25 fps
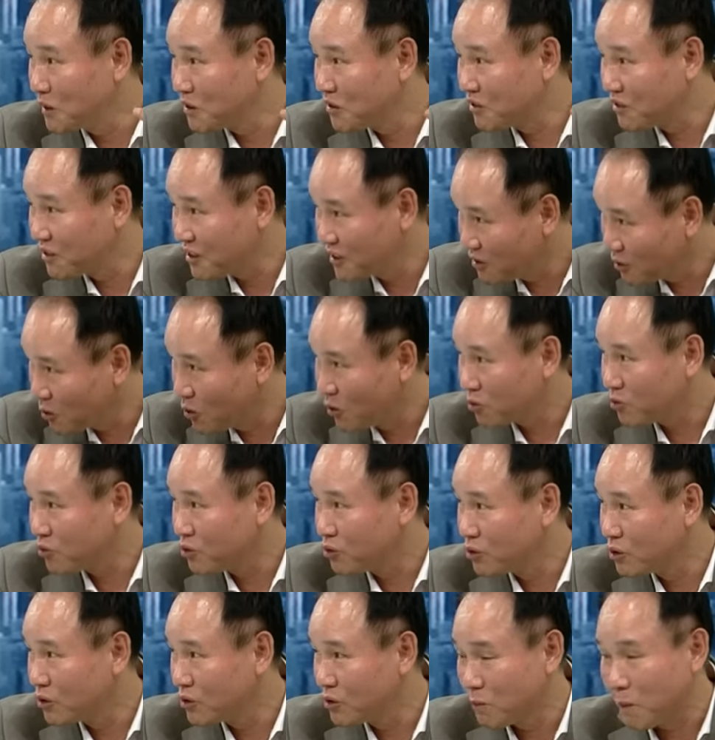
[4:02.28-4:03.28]
쓰는
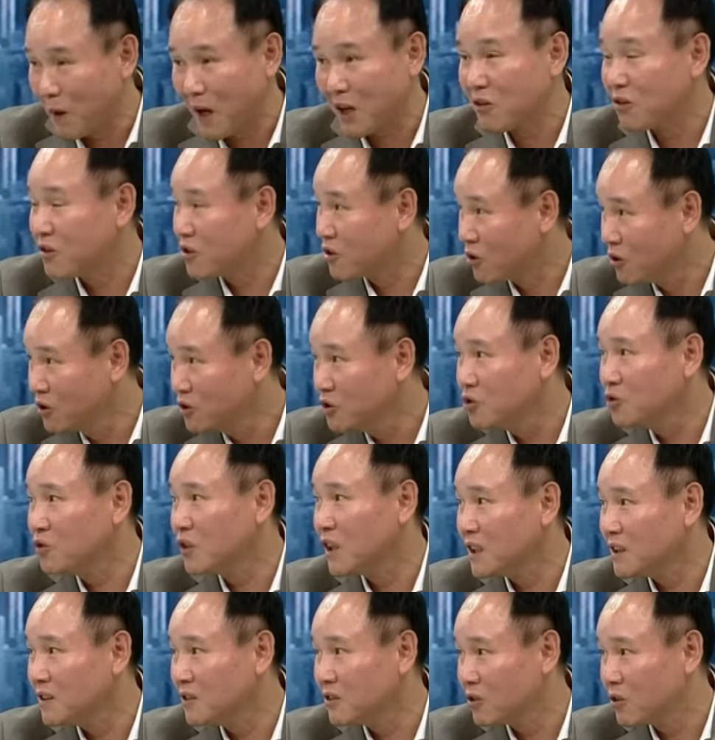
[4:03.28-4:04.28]
것도 어... 바로 그런
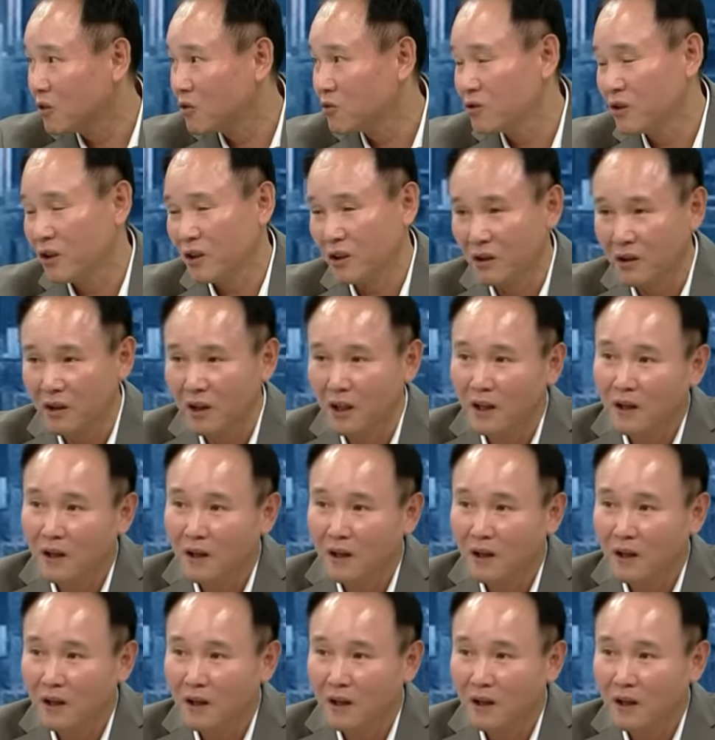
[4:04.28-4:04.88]
이유가 있는 거고요.